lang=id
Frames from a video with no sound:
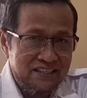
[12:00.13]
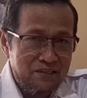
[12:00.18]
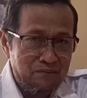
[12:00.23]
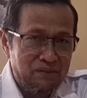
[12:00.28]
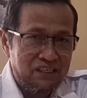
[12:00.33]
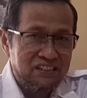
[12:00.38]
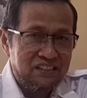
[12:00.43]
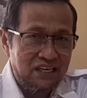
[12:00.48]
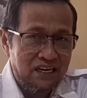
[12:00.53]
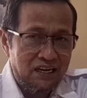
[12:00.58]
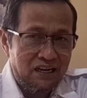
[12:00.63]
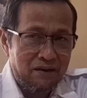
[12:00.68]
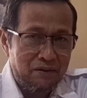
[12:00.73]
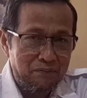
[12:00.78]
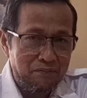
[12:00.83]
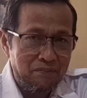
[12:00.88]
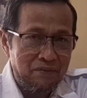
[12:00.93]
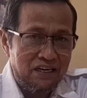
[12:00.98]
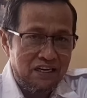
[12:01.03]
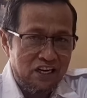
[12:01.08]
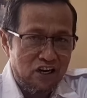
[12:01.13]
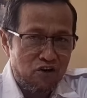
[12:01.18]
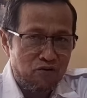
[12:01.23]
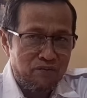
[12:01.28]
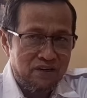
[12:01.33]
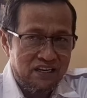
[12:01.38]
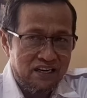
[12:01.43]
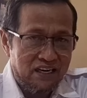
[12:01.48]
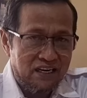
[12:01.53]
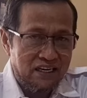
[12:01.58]
semasa beliau
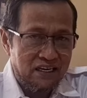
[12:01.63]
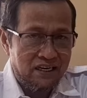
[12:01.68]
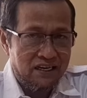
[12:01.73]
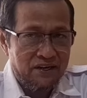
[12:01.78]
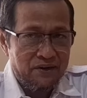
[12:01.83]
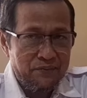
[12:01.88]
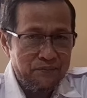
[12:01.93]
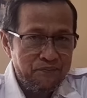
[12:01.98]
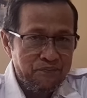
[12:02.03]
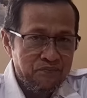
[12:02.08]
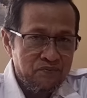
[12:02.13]
menjadi